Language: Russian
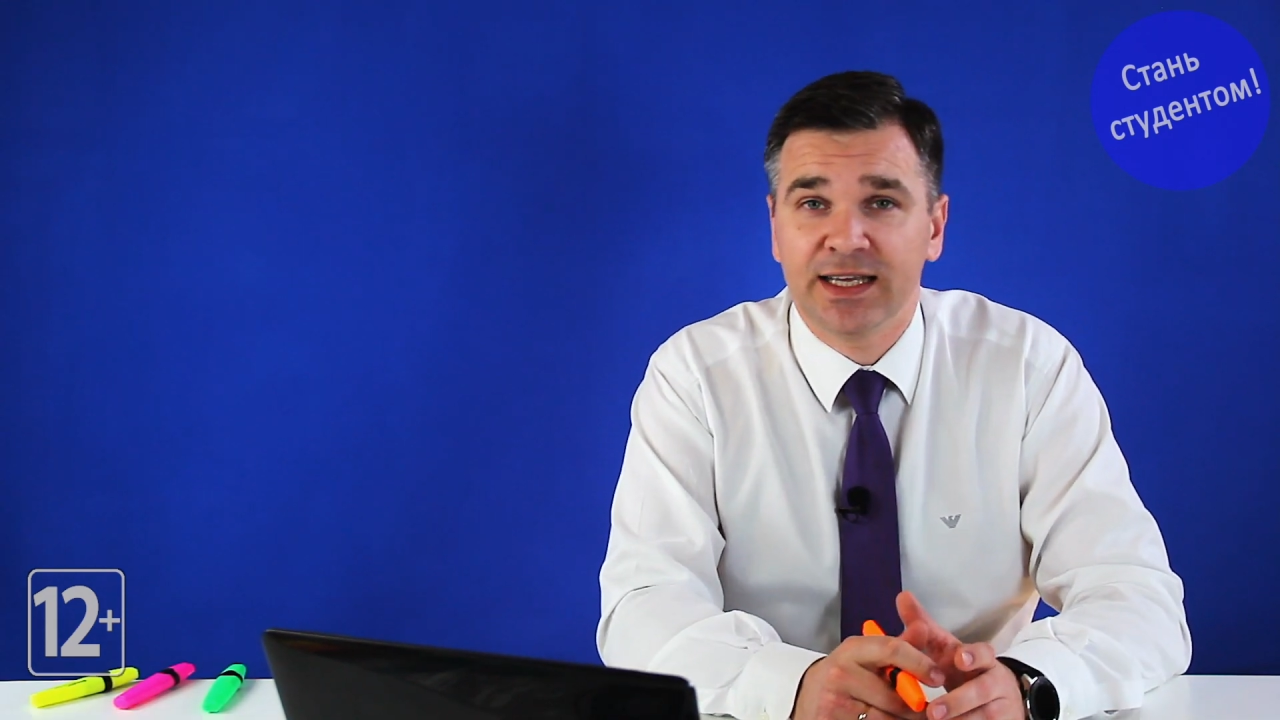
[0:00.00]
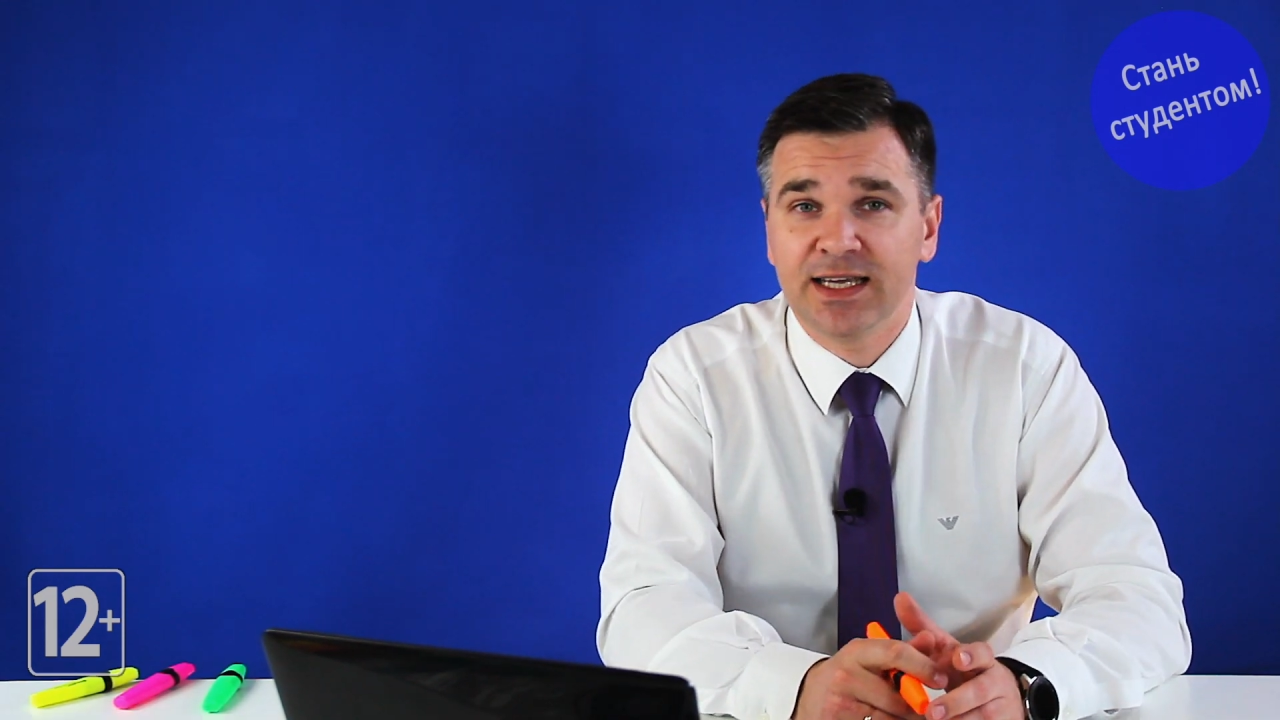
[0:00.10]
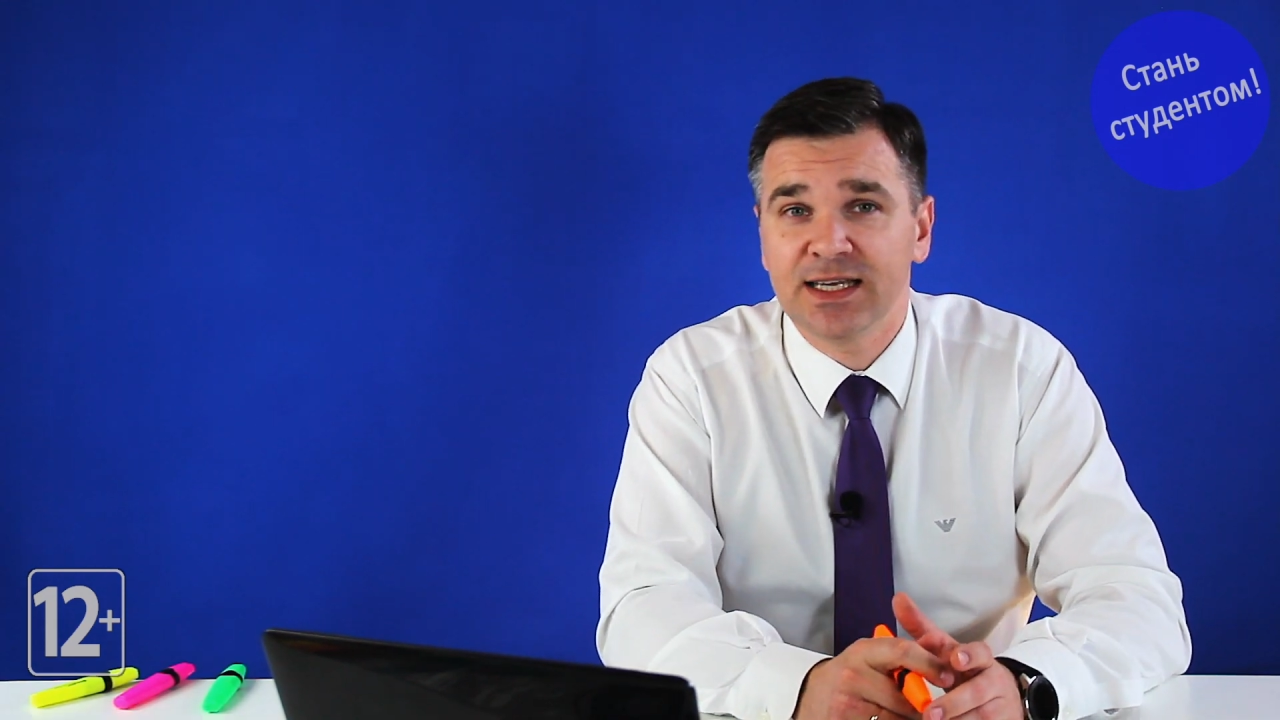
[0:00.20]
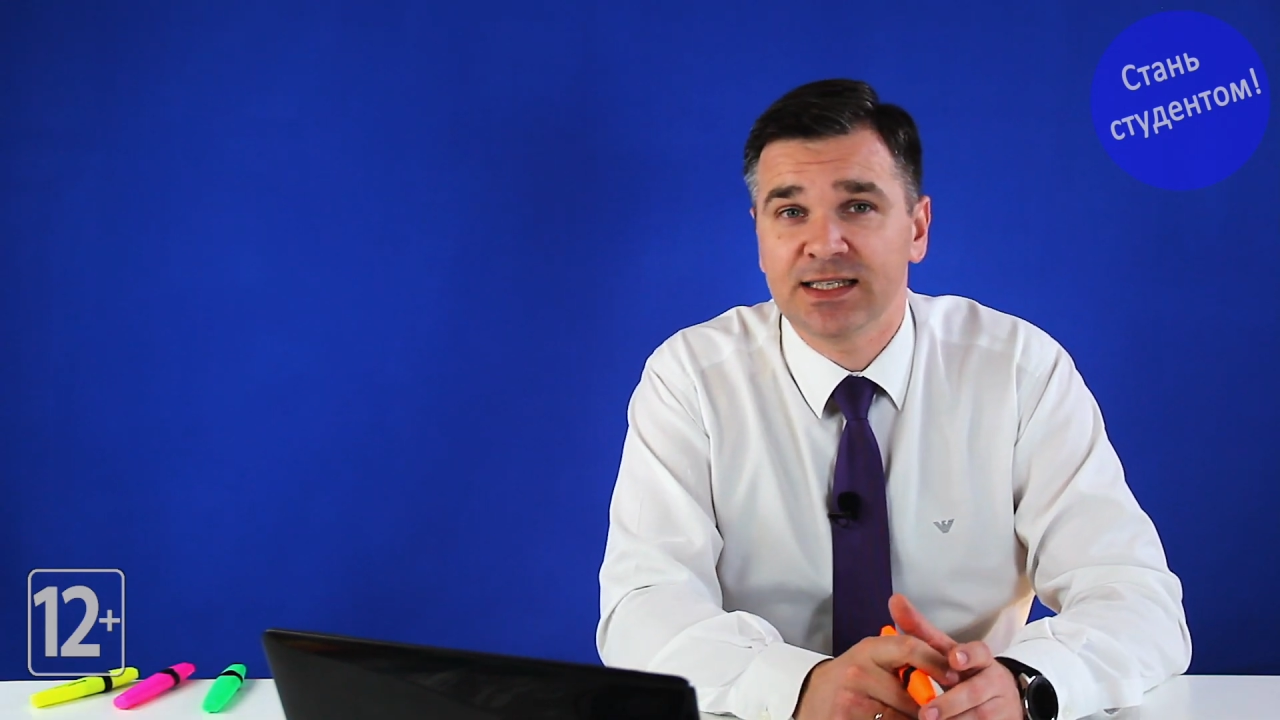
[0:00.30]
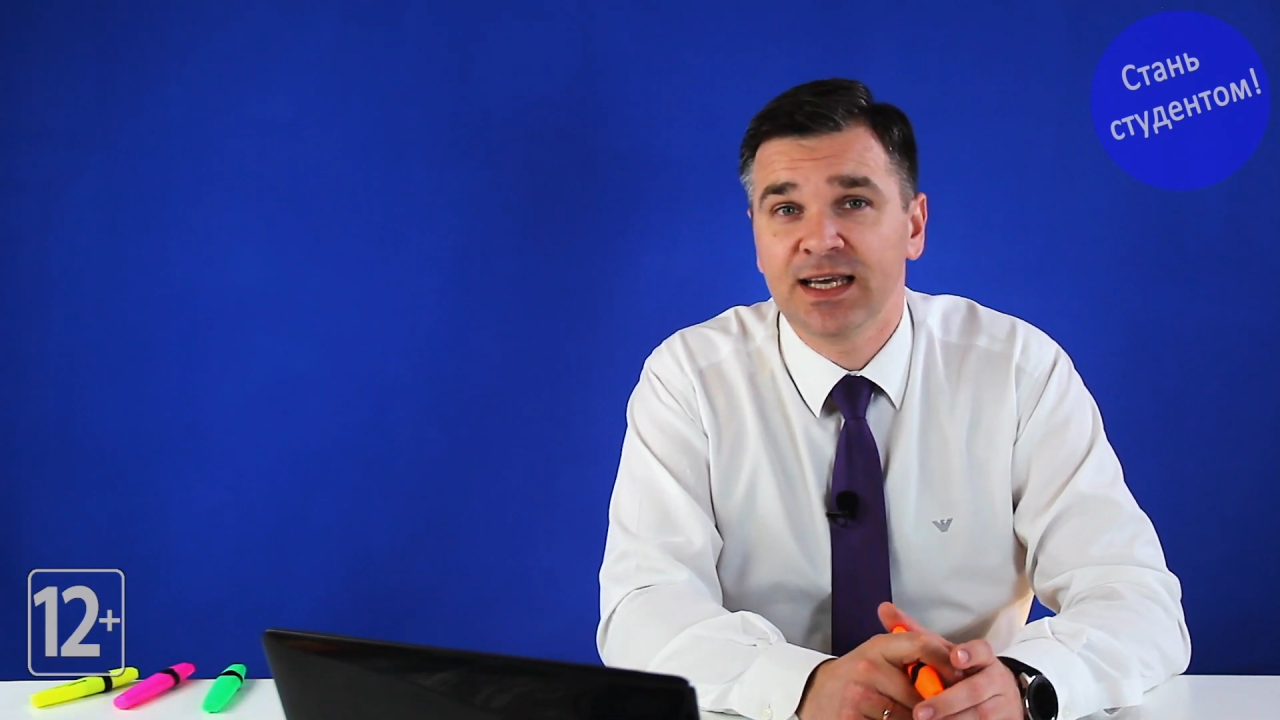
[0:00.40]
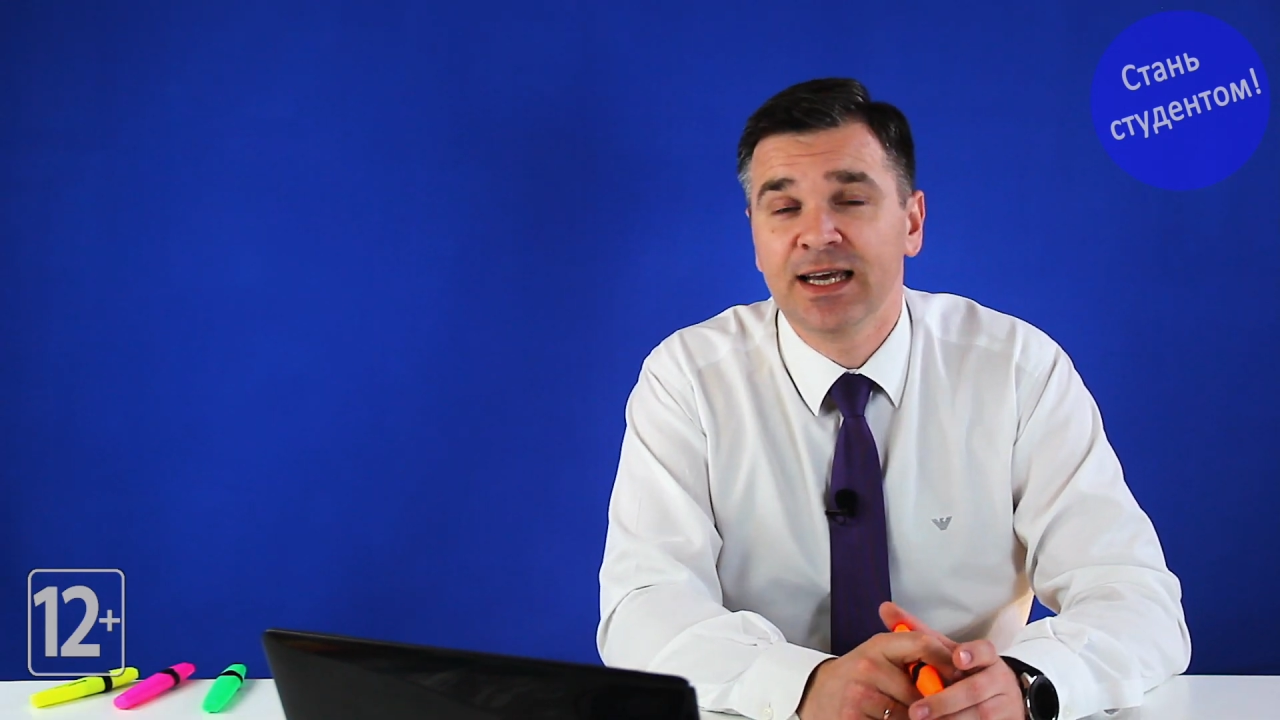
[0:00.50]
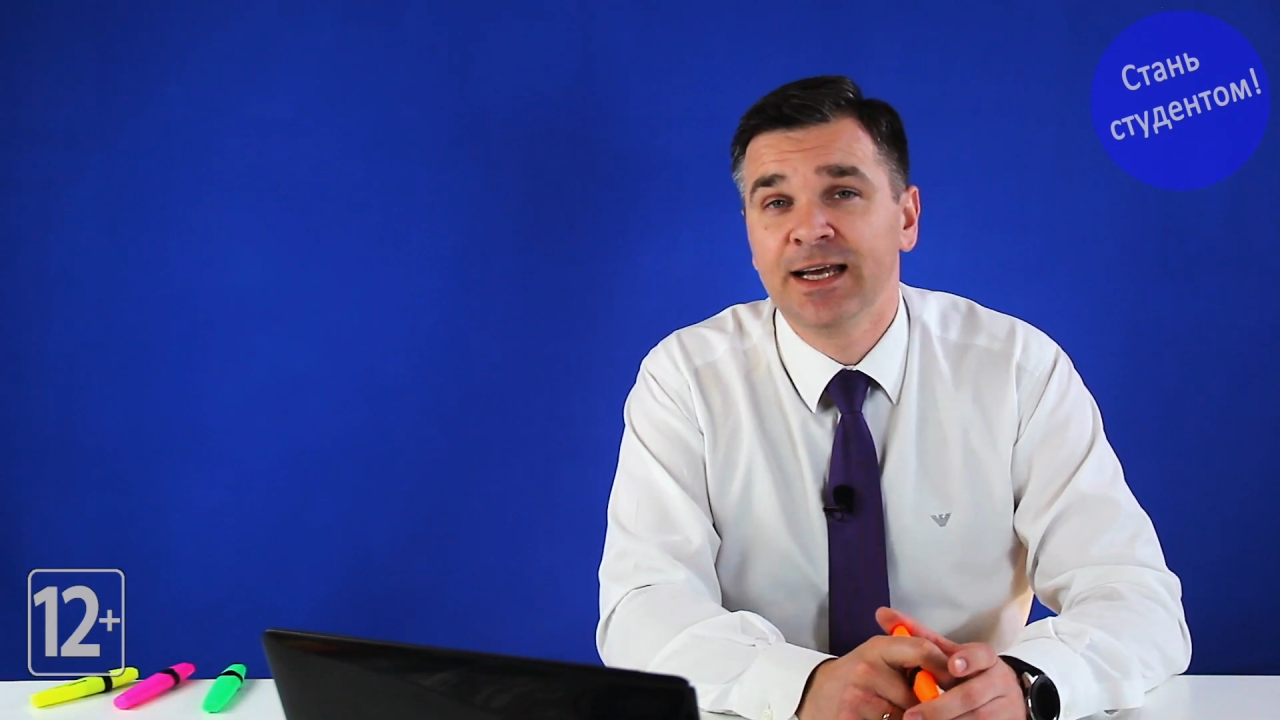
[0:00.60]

есть.